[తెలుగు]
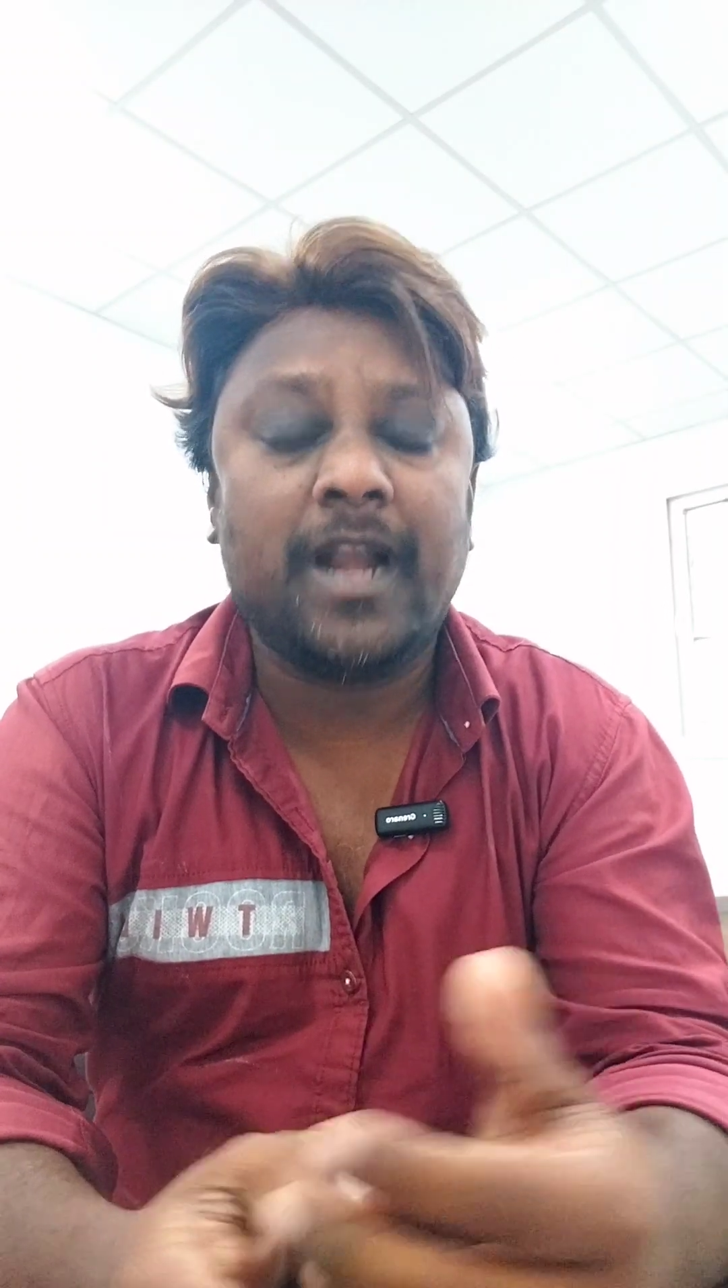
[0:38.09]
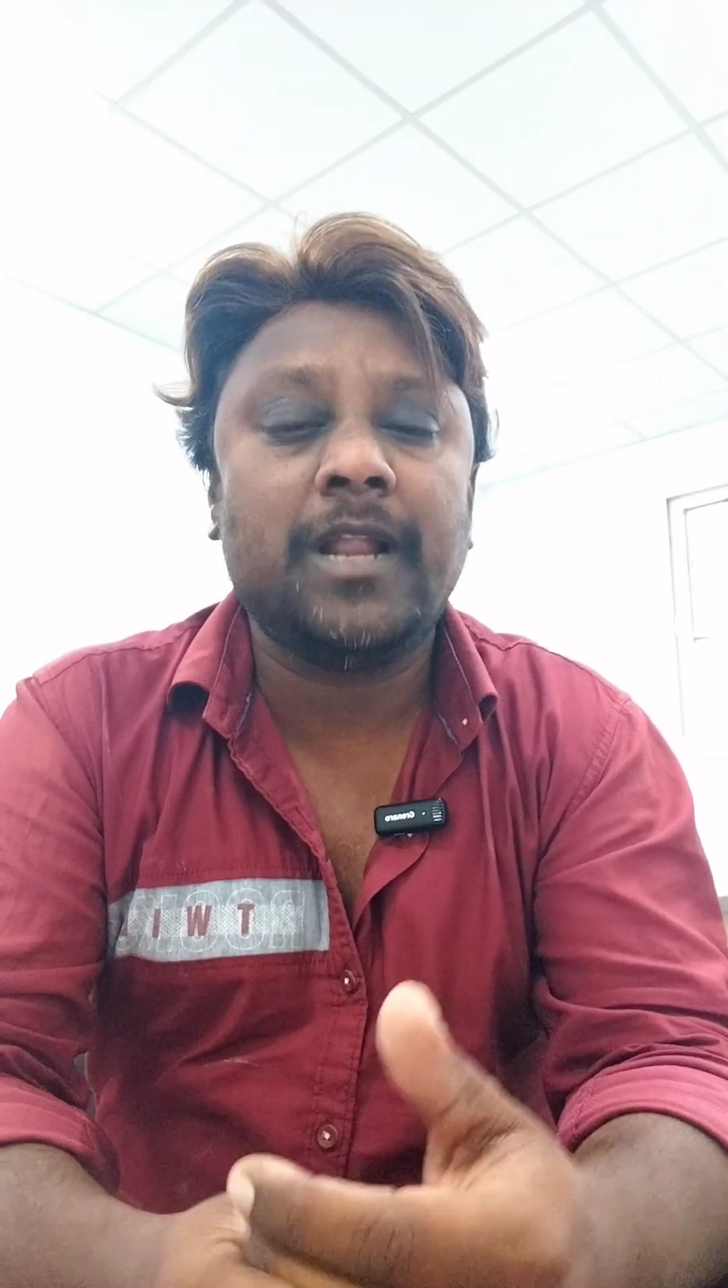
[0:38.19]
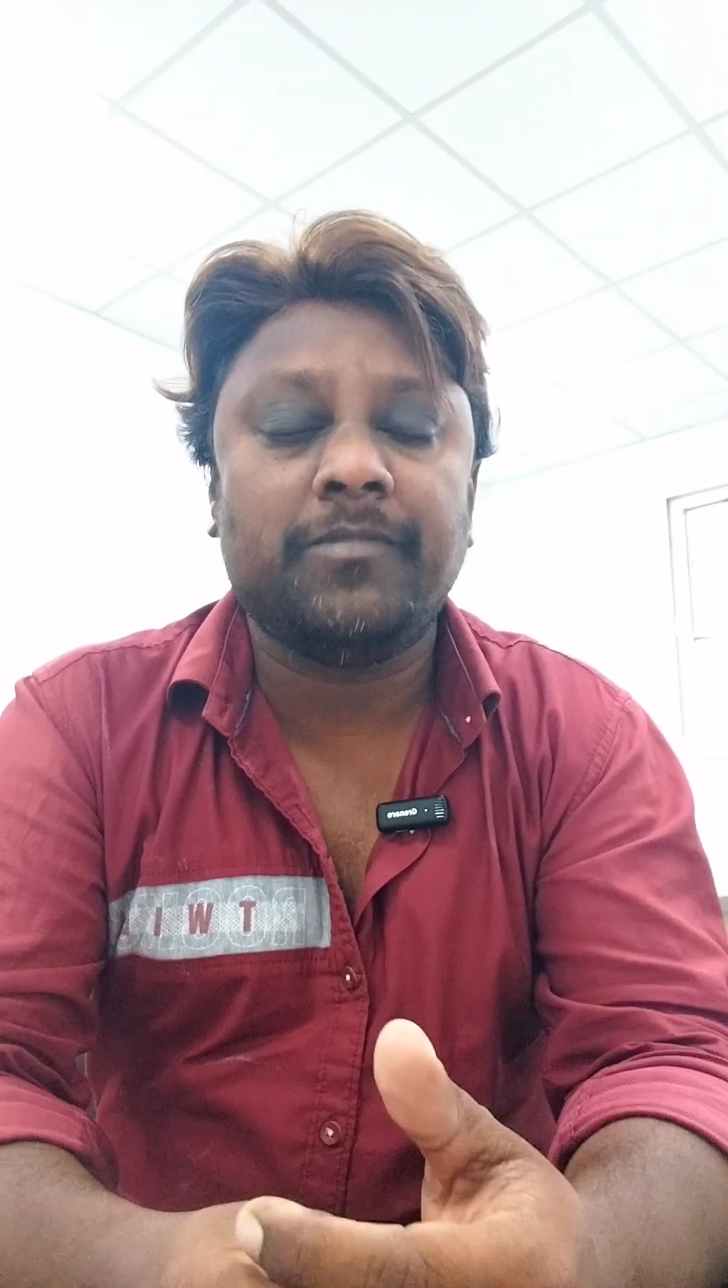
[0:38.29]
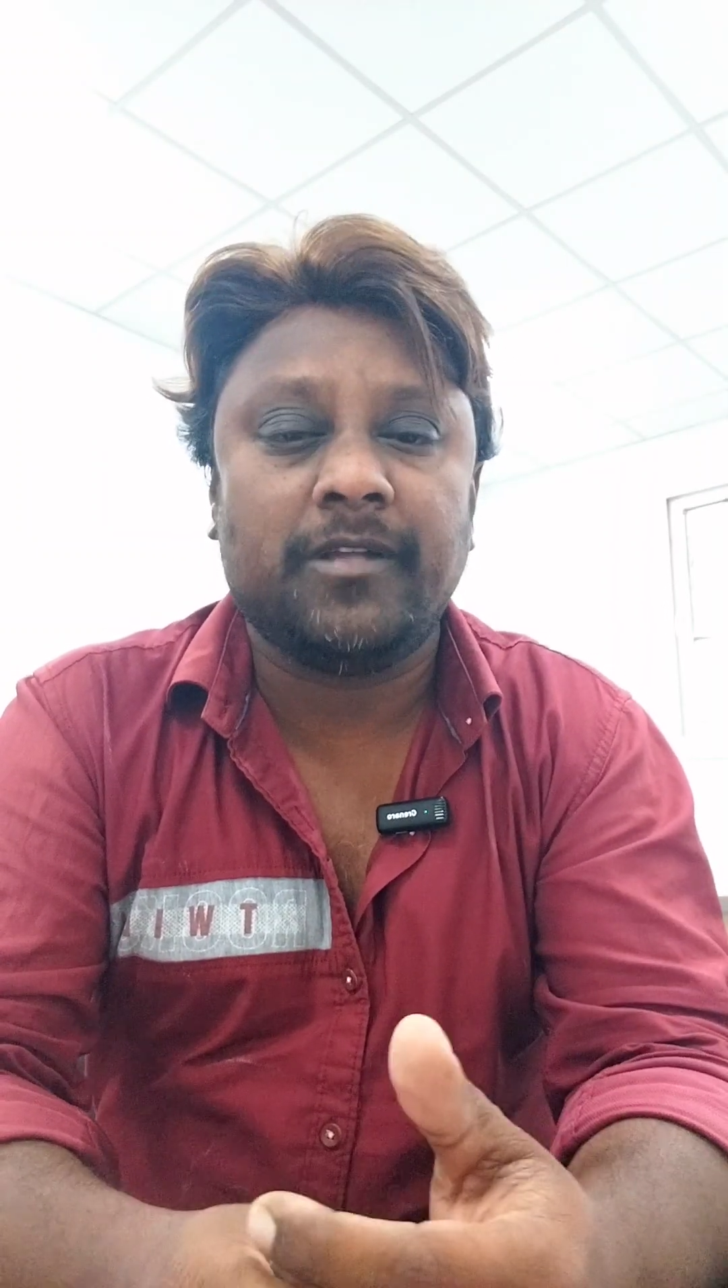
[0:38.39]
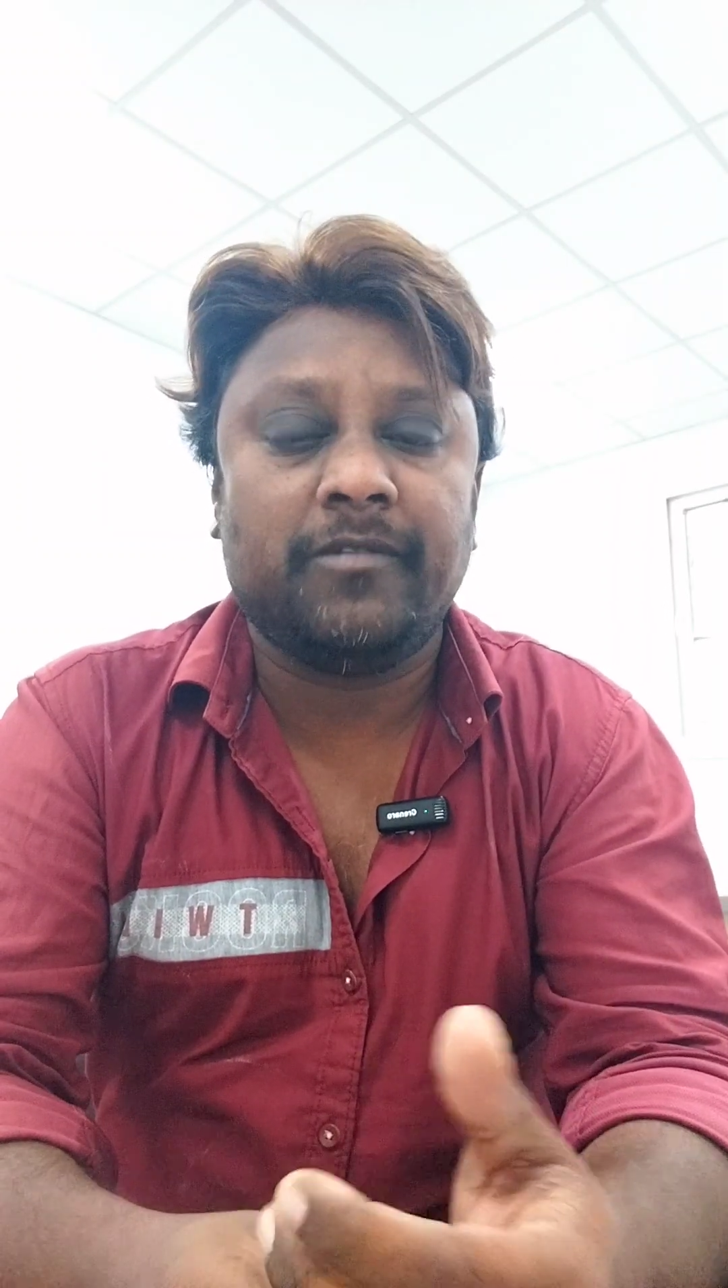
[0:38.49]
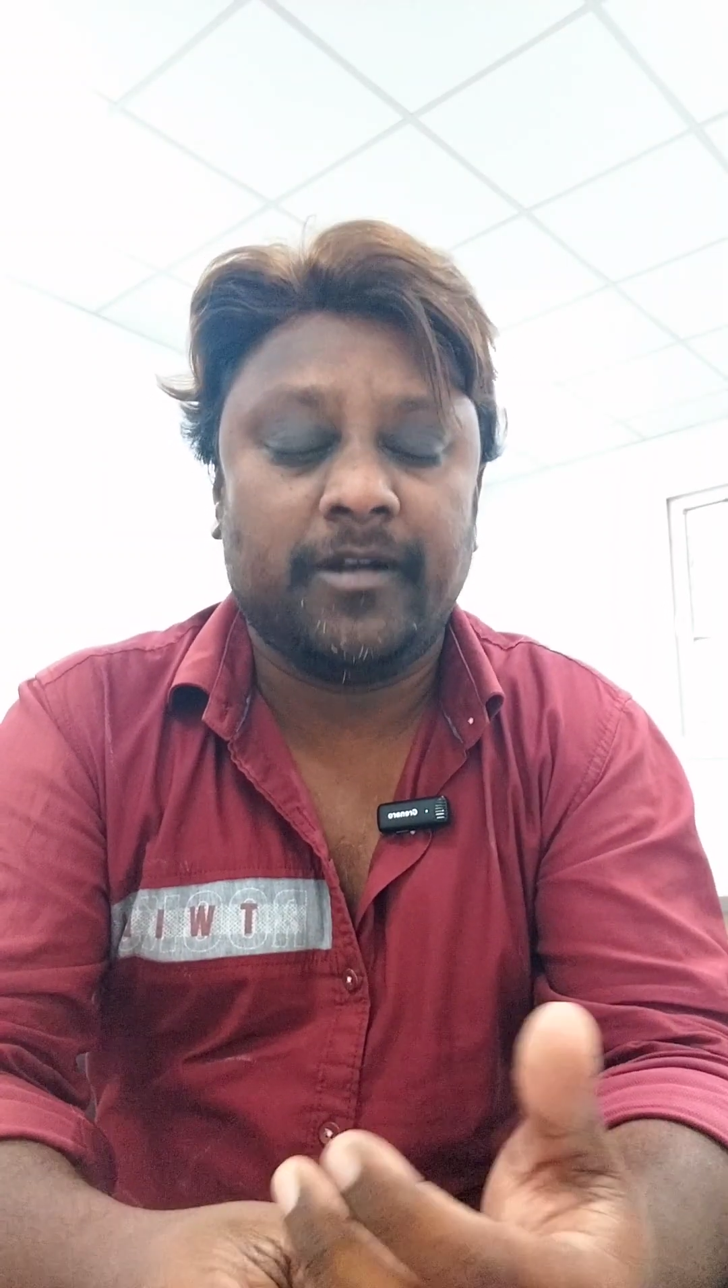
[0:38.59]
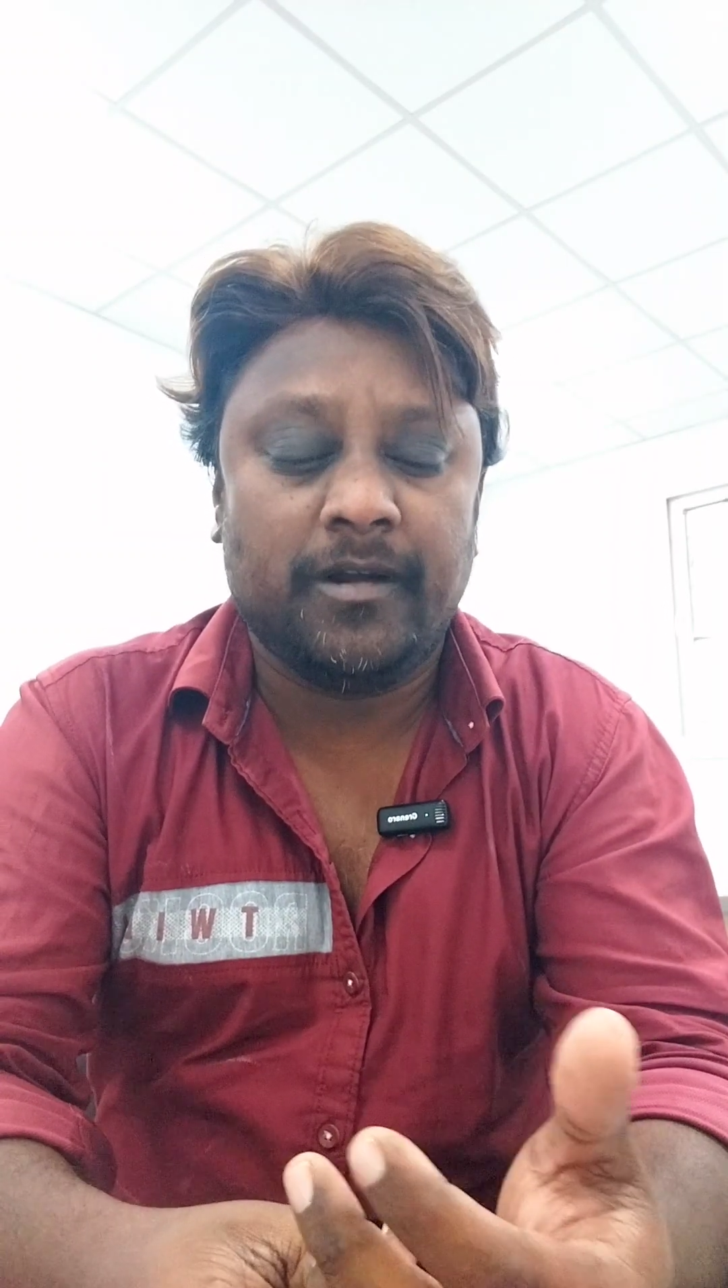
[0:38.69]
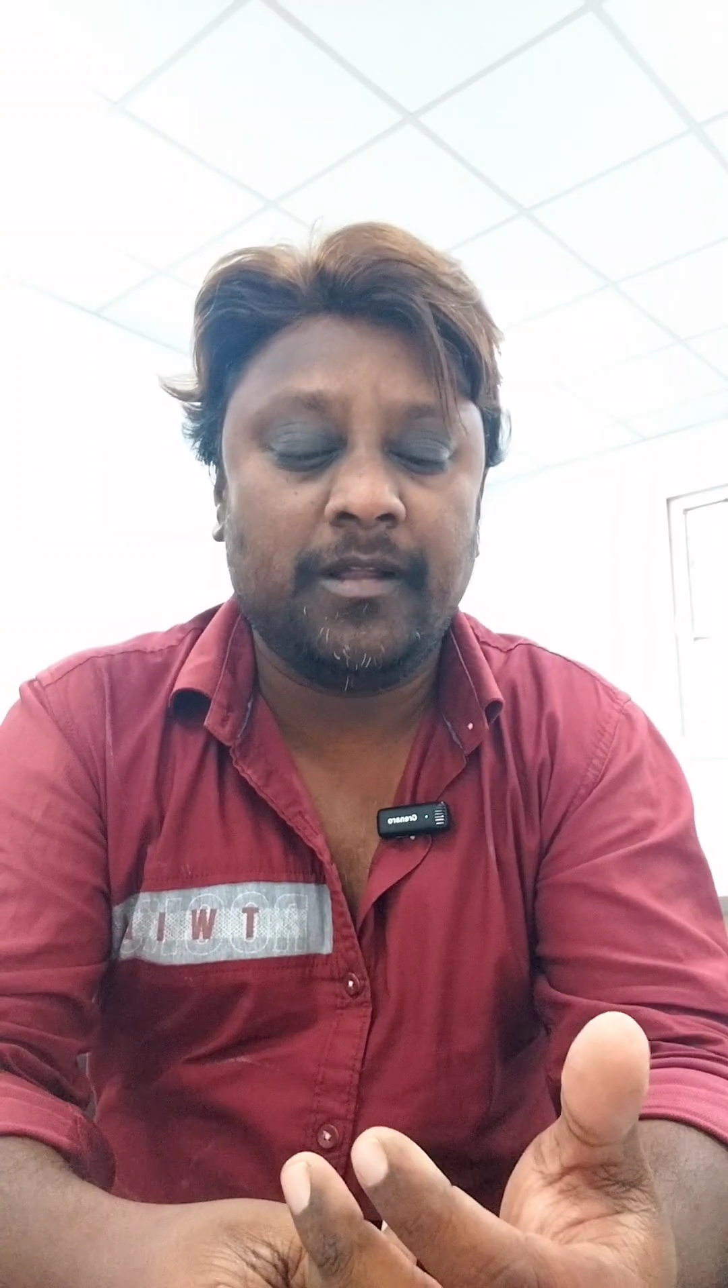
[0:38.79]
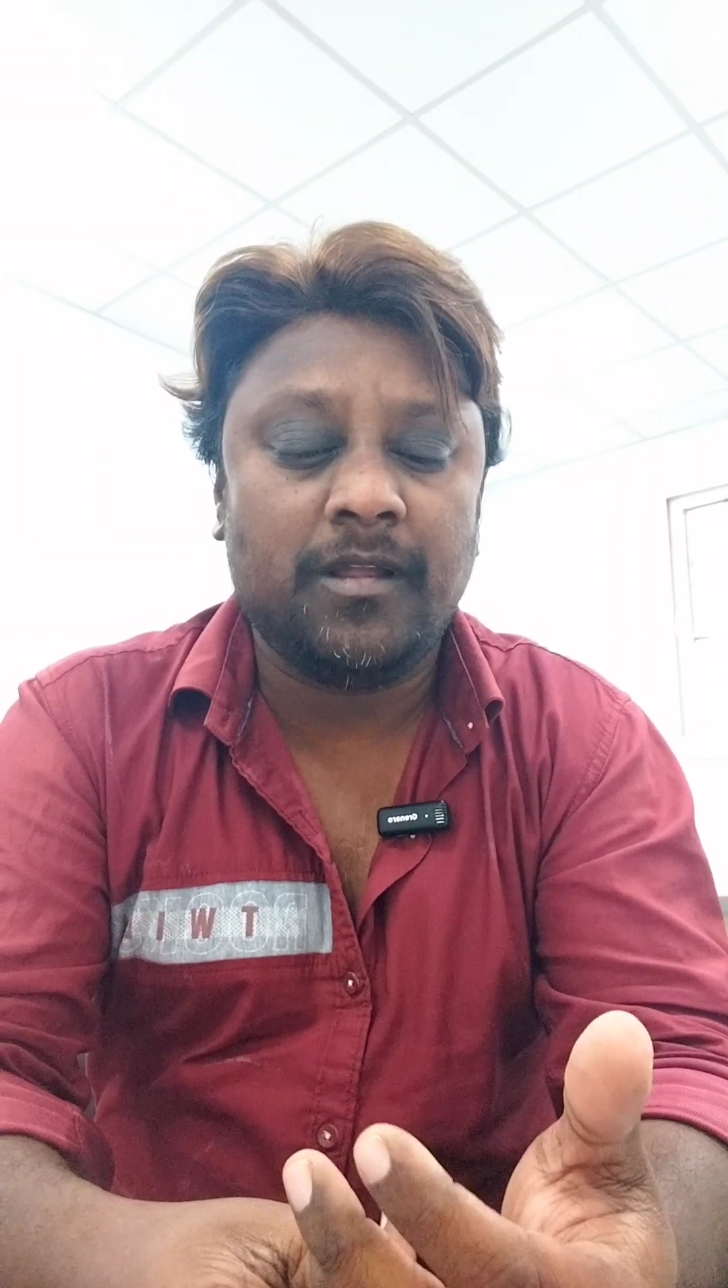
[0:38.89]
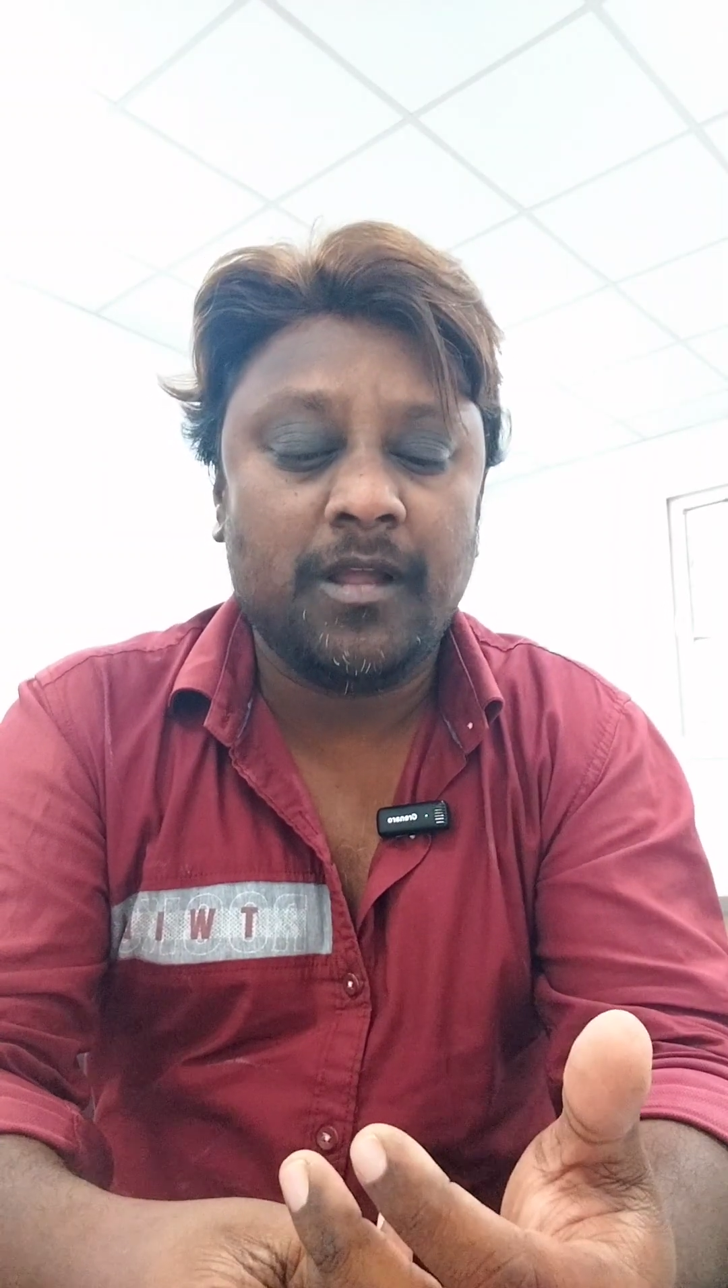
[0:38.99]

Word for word: ర్యాండమ్ సర్వే అండి